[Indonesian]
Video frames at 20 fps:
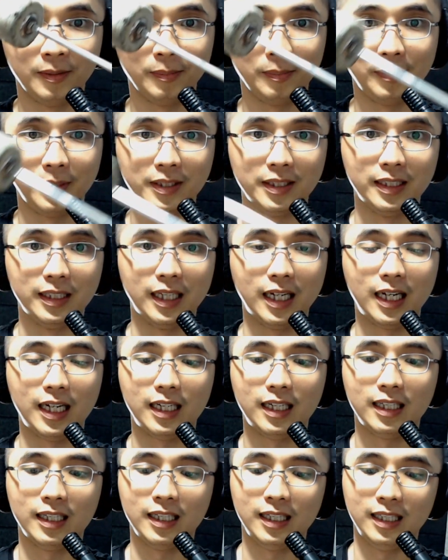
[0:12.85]
Biasanya
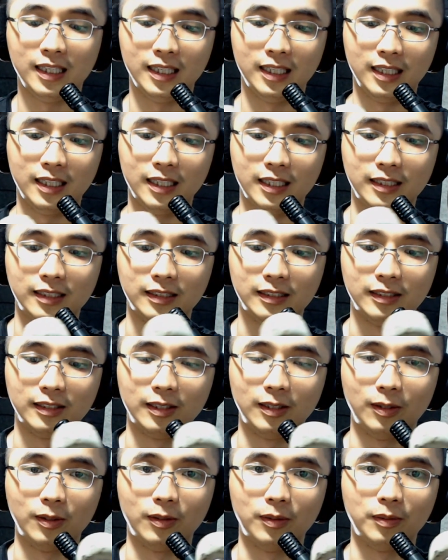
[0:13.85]
kan uh,
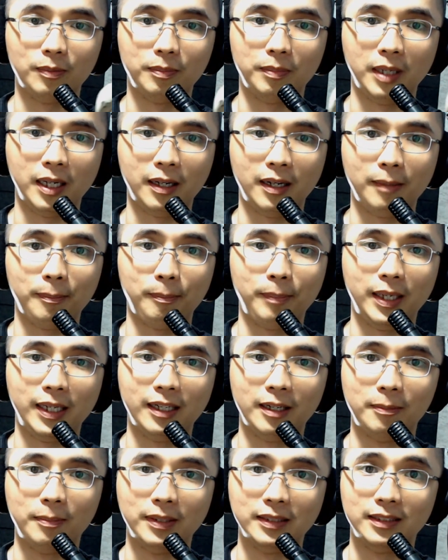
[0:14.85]
kalau
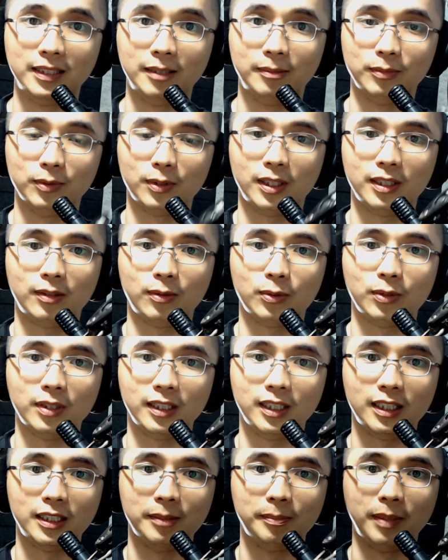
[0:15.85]
pedal bass drum itu kan
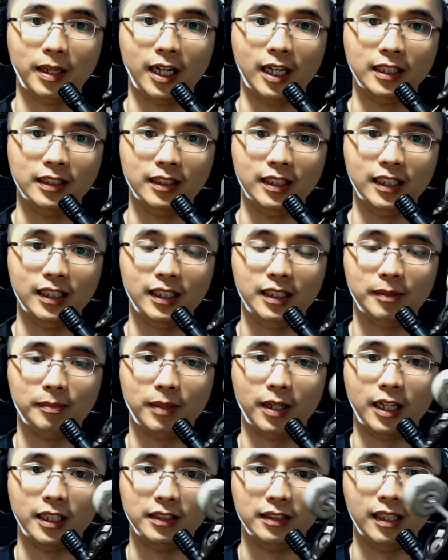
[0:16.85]
rusaknya di bekasnya ini
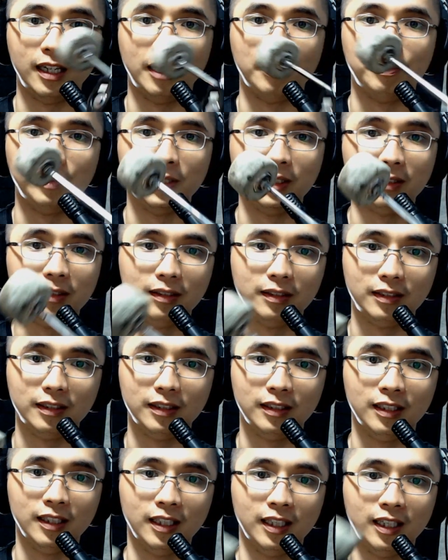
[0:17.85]
Bekasnya habis jadi